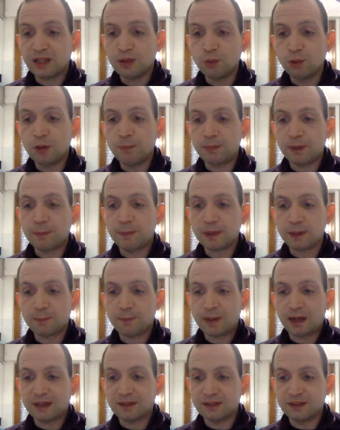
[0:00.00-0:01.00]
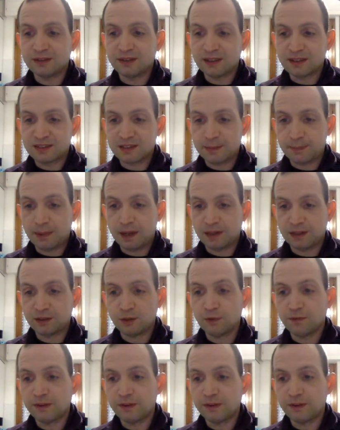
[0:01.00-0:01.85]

i wallpaper pack di terze parti,